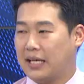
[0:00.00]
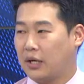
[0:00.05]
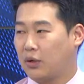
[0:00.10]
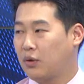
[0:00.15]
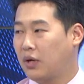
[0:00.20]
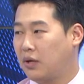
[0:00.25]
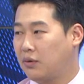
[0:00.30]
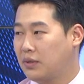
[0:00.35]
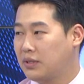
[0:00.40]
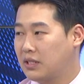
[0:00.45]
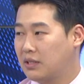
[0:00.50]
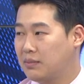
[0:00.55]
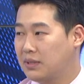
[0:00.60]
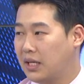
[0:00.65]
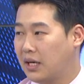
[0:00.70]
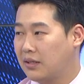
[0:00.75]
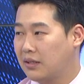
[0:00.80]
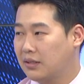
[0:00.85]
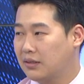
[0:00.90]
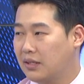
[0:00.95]
작용하고
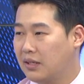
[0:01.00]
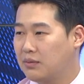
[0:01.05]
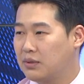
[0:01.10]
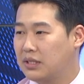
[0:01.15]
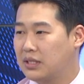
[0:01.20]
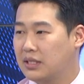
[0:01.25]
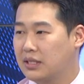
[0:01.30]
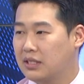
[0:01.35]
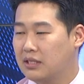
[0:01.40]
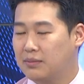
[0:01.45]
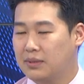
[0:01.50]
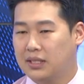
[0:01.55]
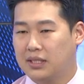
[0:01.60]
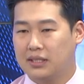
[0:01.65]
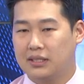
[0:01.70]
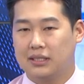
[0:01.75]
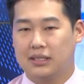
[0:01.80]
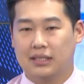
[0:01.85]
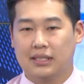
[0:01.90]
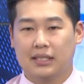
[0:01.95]
있습니다. 그렇기 때문에
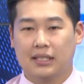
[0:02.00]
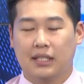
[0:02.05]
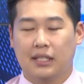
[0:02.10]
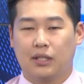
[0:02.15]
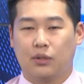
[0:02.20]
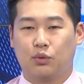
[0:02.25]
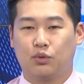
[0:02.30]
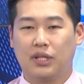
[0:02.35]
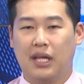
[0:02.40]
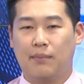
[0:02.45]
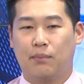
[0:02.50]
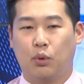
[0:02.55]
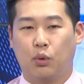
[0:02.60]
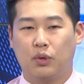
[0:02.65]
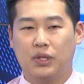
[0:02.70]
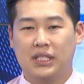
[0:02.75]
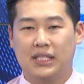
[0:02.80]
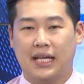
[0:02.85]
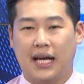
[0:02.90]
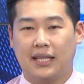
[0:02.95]
지금은 눈에
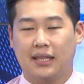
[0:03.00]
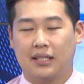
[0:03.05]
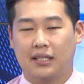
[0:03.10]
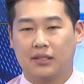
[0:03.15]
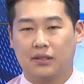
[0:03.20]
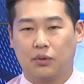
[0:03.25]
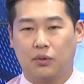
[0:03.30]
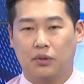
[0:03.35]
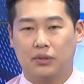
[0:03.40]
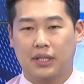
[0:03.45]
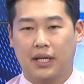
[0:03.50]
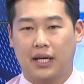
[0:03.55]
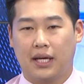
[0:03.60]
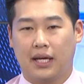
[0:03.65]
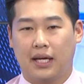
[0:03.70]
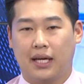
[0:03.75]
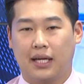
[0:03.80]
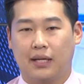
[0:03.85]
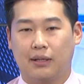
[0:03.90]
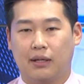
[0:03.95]
보이지 않는
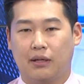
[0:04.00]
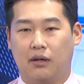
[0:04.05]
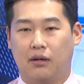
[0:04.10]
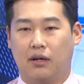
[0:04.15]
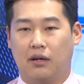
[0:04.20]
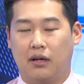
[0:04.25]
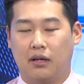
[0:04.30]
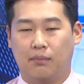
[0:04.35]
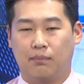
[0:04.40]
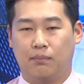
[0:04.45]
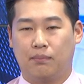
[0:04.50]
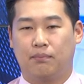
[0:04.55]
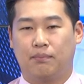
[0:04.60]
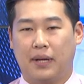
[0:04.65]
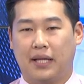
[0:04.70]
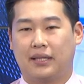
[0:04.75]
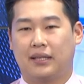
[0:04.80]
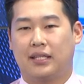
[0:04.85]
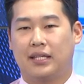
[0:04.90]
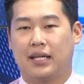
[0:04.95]
곳에 어,
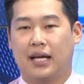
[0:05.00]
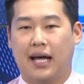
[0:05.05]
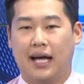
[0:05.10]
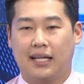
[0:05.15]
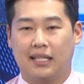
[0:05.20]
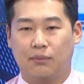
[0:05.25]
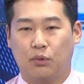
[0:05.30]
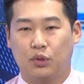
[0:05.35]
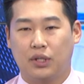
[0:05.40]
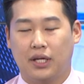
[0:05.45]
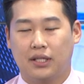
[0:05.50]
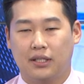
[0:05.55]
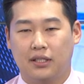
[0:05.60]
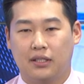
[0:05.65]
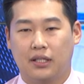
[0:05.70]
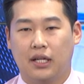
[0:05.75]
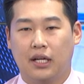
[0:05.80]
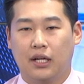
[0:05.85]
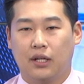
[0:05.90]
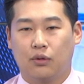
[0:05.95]

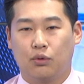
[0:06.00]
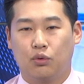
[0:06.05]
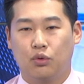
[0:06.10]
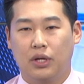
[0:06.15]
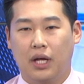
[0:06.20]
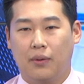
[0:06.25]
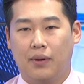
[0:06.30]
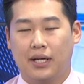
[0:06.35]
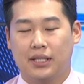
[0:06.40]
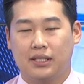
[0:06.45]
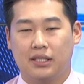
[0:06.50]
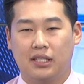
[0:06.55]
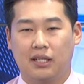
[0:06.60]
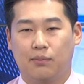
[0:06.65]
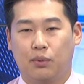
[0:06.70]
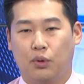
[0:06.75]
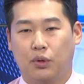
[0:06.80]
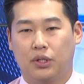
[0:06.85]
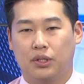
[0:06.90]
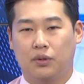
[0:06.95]
베팅하기보다는 눈에
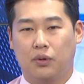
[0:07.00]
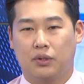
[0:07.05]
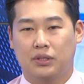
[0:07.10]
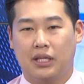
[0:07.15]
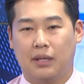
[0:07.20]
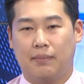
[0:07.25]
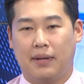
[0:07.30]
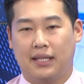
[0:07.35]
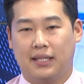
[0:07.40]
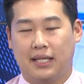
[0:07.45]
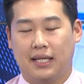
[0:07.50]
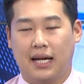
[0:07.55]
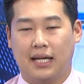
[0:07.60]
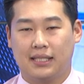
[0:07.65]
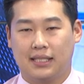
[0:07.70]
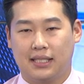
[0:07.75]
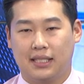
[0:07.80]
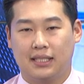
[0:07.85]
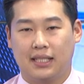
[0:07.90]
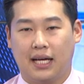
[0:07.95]
확실히 보이는 곳에 베팅할
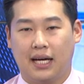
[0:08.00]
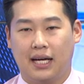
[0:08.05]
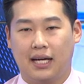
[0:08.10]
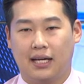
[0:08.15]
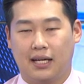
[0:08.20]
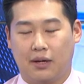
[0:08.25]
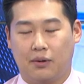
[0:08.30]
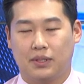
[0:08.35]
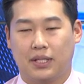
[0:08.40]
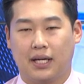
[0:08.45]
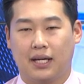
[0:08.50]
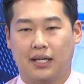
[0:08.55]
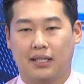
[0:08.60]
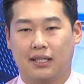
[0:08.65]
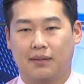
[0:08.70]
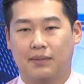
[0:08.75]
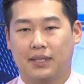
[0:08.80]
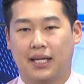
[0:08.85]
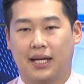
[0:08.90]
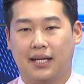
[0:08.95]
시기다라고 생각이
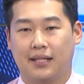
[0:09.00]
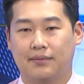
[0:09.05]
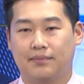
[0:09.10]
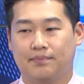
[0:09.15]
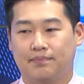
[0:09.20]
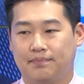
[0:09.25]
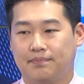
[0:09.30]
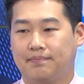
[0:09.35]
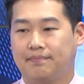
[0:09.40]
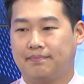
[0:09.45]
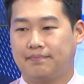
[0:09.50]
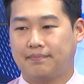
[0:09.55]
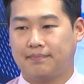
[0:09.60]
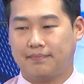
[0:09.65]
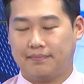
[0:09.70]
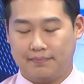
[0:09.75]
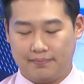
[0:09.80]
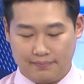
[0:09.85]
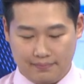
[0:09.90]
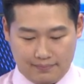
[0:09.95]
됩니다. 네.
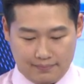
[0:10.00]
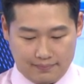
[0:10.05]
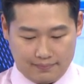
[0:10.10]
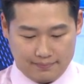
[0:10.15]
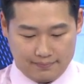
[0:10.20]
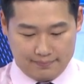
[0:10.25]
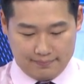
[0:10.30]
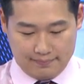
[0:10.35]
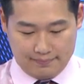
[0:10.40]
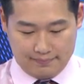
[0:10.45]
이